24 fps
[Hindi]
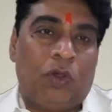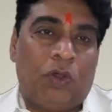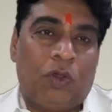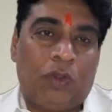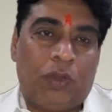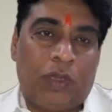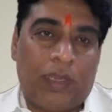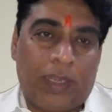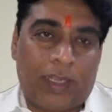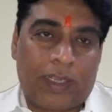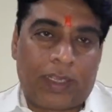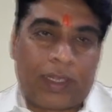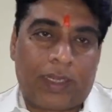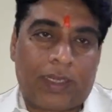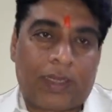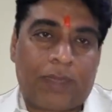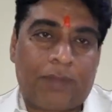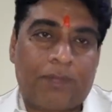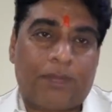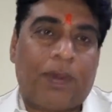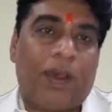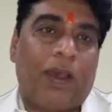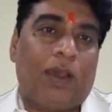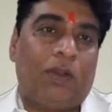लेकर के
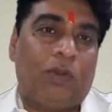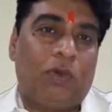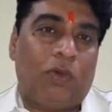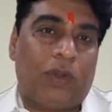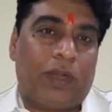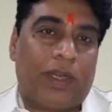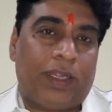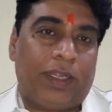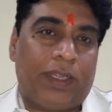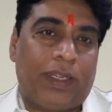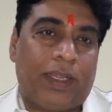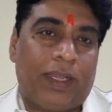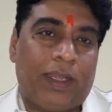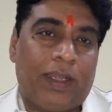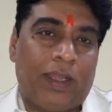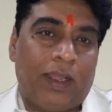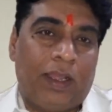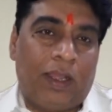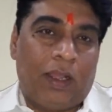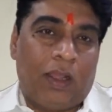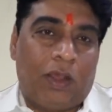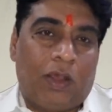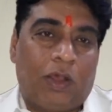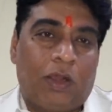पहल हो रही है
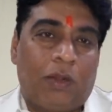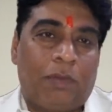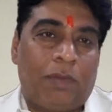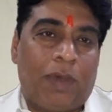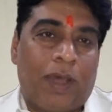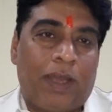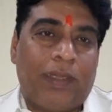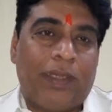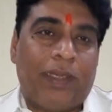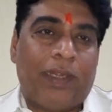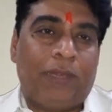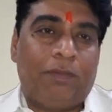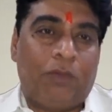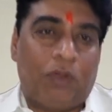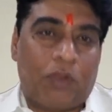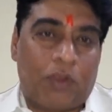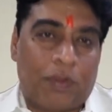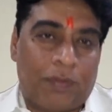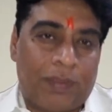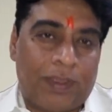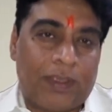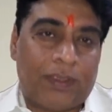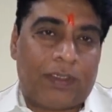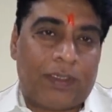और माननीय
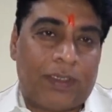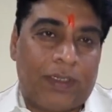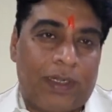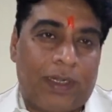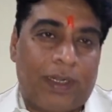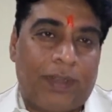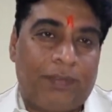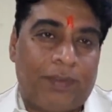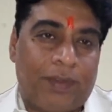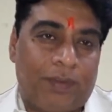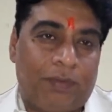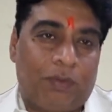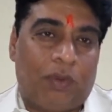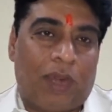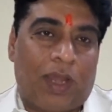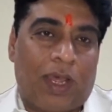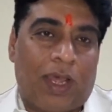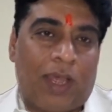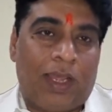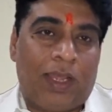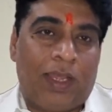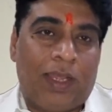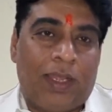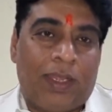मुख्यमंत्री ने भी बोला
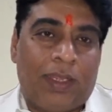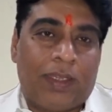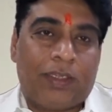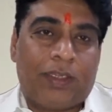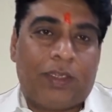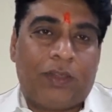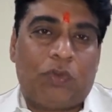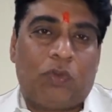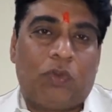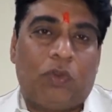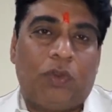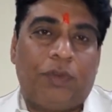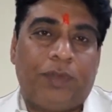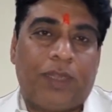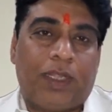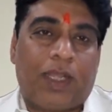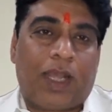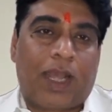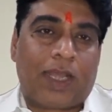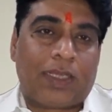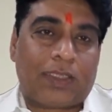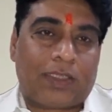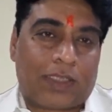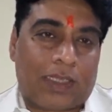कि कोई भी
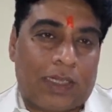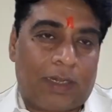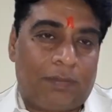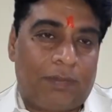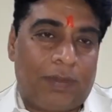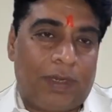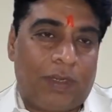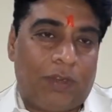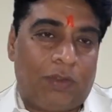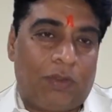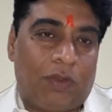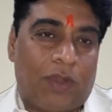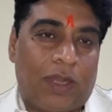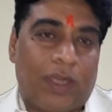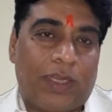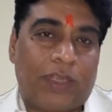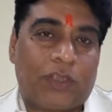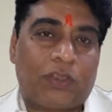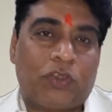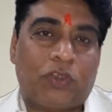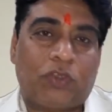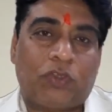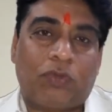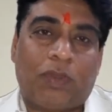कार्यक्रम नहीं होगा और
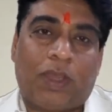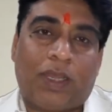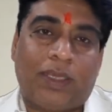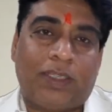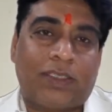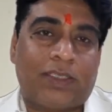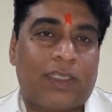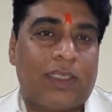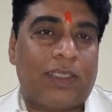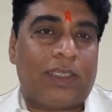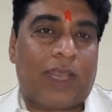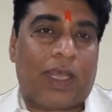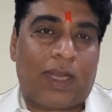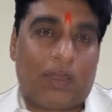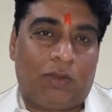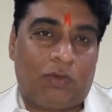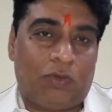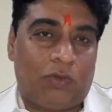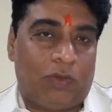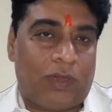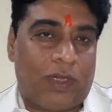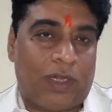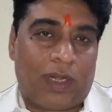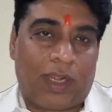एक की धारा
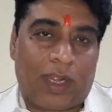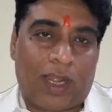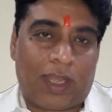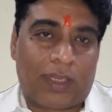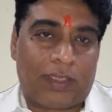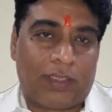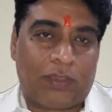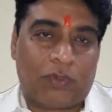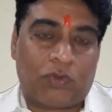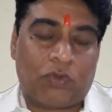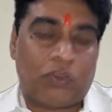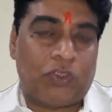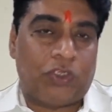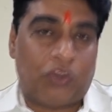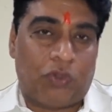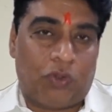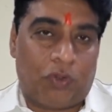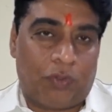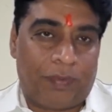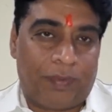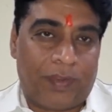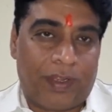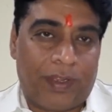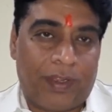उन्होंने लगा दी कुछ जिलों
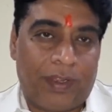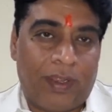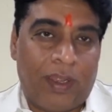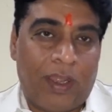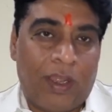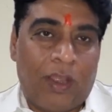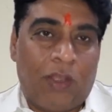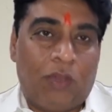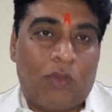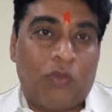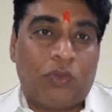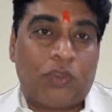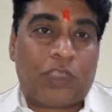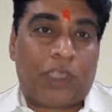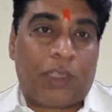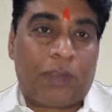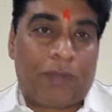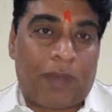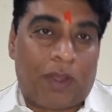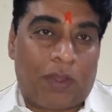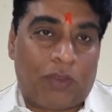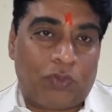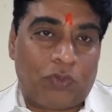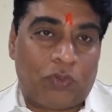में उसके
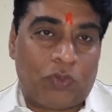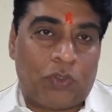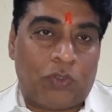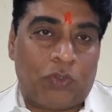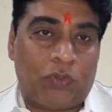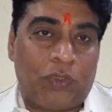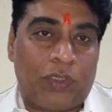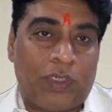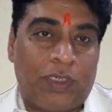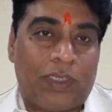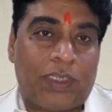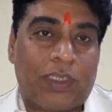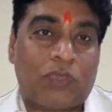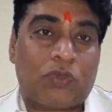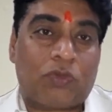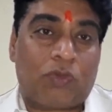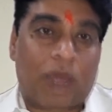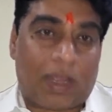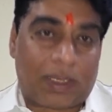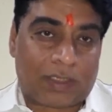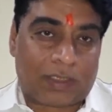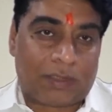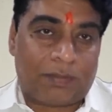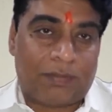बावजूद इनके
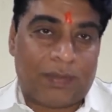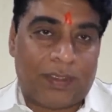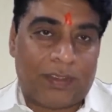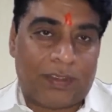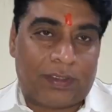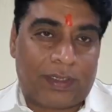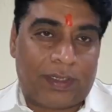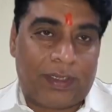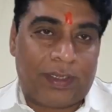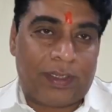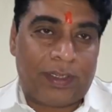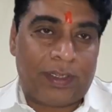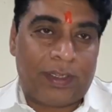स्वास्थ्य मंत्री